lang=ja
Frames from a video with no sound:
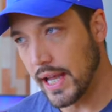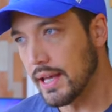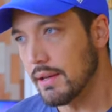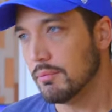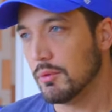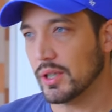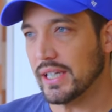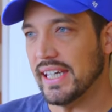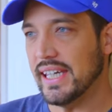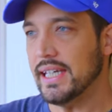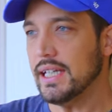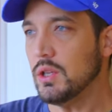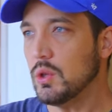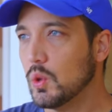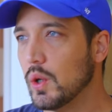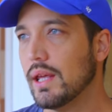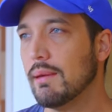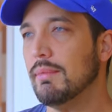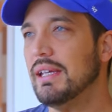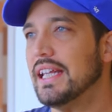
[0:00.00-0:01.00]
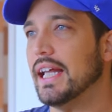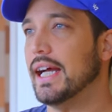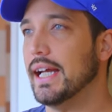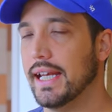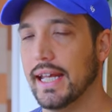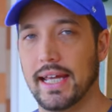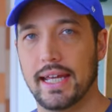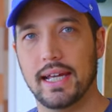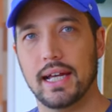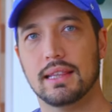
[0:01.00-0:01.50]
にね、もう筋トレみた
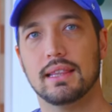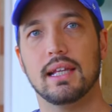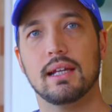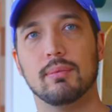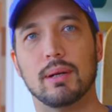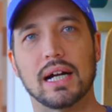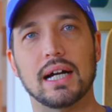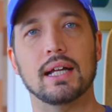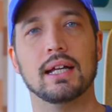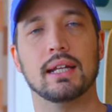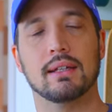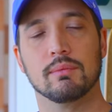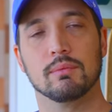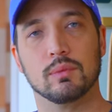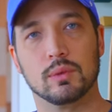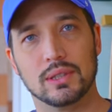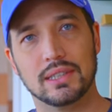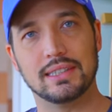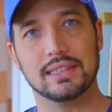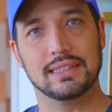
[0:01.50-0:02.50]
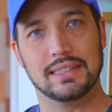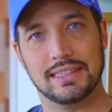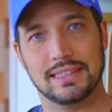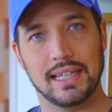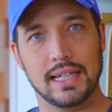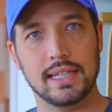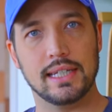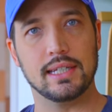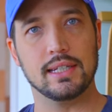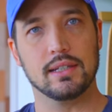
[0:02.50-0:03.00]
いでやってればもう実
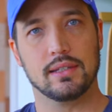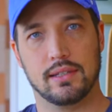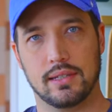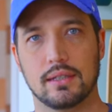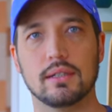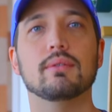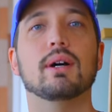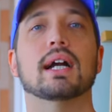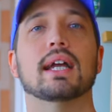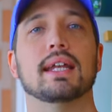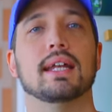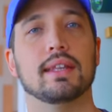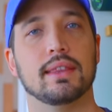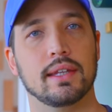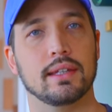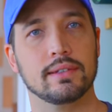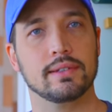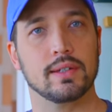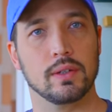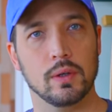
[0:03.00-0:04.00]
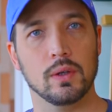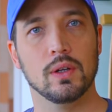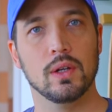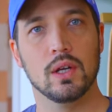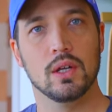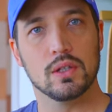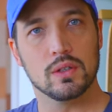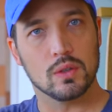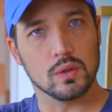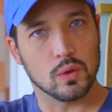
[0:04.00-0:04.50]
際につくわけなんですよ。
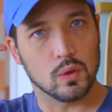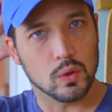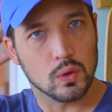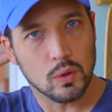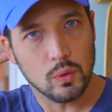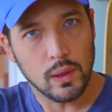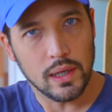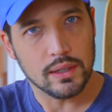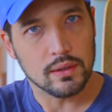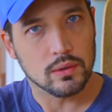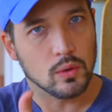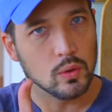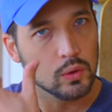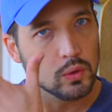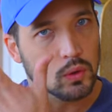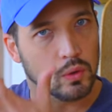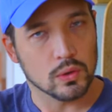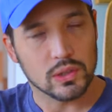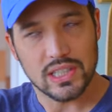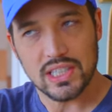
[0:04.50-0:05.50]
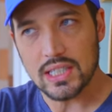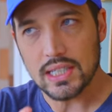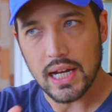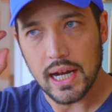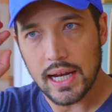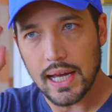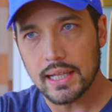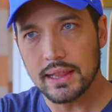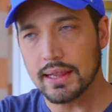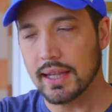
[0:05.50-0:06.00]
その断ること
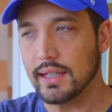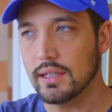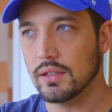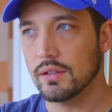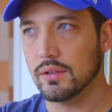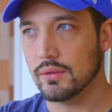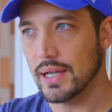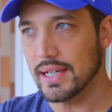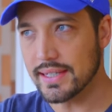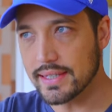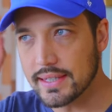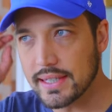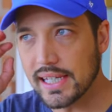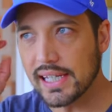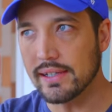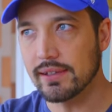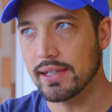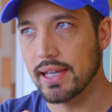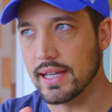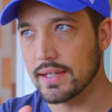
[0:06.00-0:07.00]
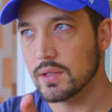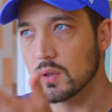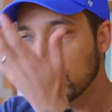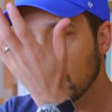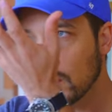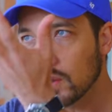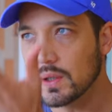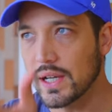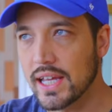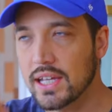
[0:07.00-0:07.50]
力っていうのはスキルで、そ
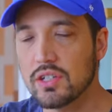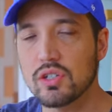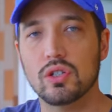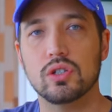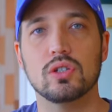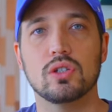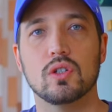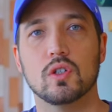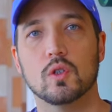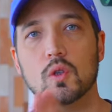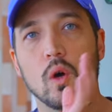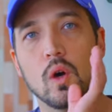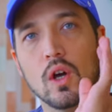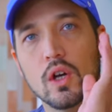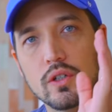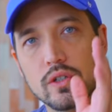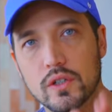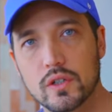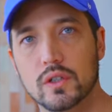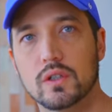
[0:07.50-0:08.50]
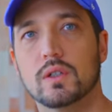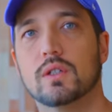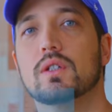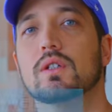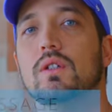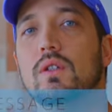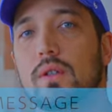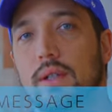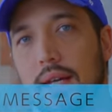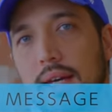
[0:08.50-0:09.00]
れを練習するとすぐ
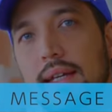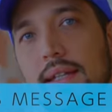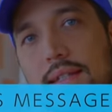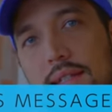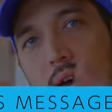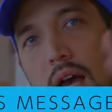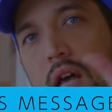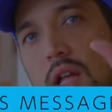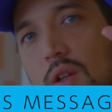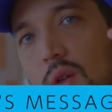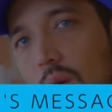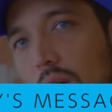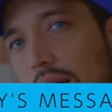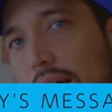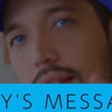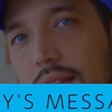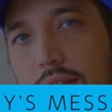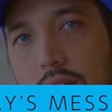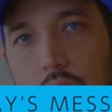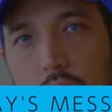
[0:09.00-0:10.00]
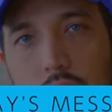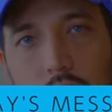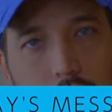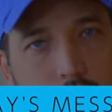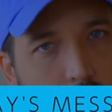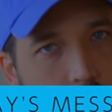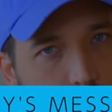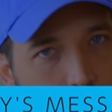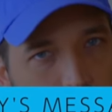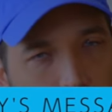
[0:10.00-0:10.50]
つくのね。じゃあどうやってそれを
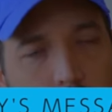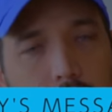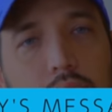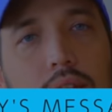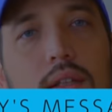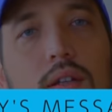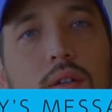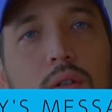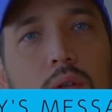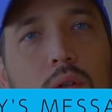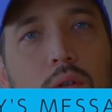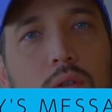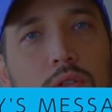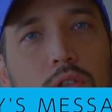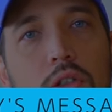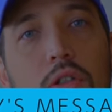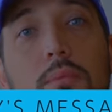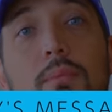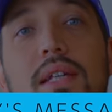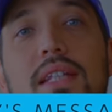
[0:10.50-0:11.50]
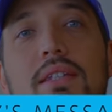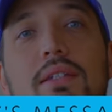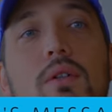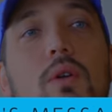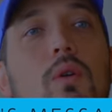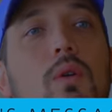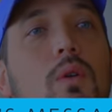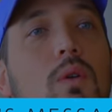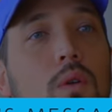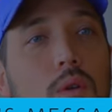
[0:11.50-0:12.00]
つくのかっていうのを、ちょっと3つの方